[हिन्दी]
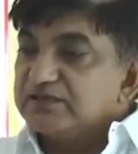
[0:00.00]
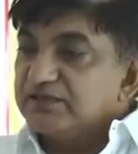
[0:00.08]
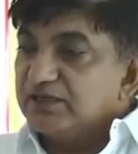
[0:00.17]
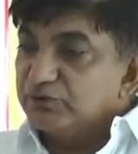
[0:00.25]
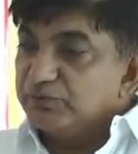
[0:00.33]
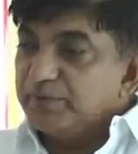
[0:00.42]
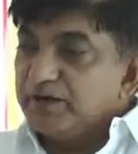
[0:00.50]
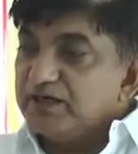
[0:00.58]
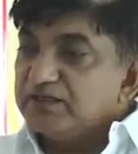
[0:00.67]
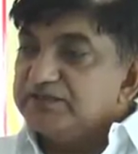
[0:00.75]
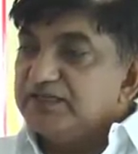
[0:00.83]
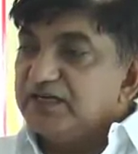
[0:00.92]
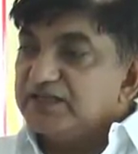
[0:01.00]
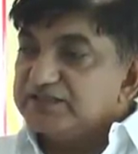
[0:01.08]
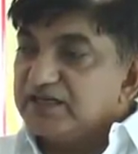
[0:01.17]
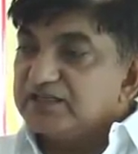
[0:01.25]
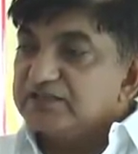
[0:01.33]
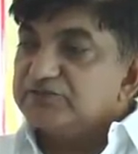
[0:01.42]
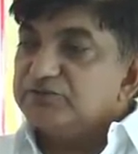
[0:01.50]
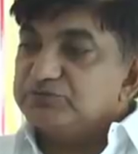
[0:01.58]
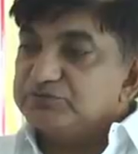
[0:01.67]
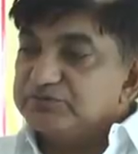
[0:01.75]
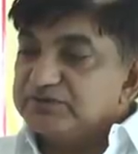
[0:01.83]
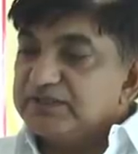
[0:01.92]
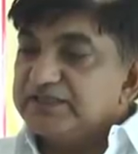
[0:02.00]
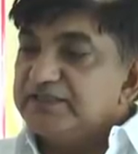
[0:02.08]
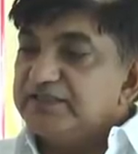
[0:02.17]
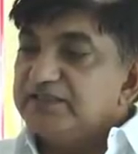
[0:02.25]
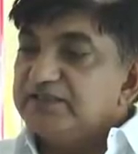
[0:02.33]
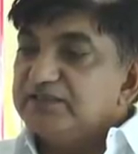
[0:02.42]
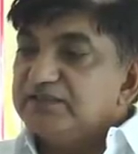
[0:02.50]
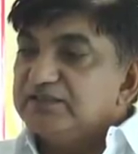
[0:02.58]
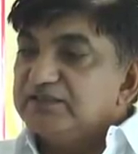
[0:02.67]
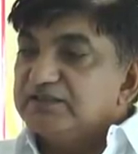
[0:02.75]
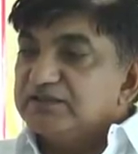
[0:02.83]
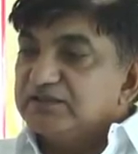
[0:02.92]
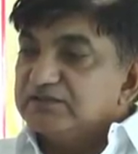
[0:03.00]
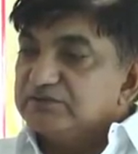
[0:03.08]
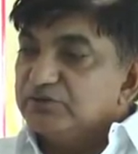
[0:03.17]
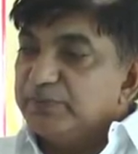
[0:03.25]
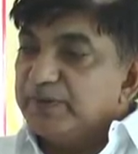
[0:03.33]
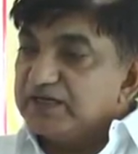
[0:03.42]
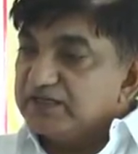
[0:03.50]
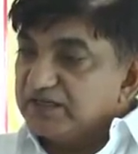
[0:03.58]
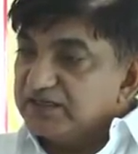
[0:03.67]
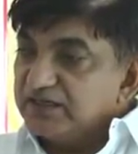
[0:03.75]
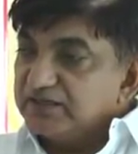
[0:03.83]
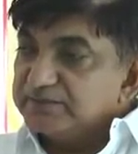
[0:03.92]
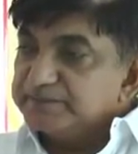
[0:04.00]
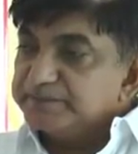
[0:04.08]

हलोपा या आज़ाद कुछ कहिए गोपाल कांडा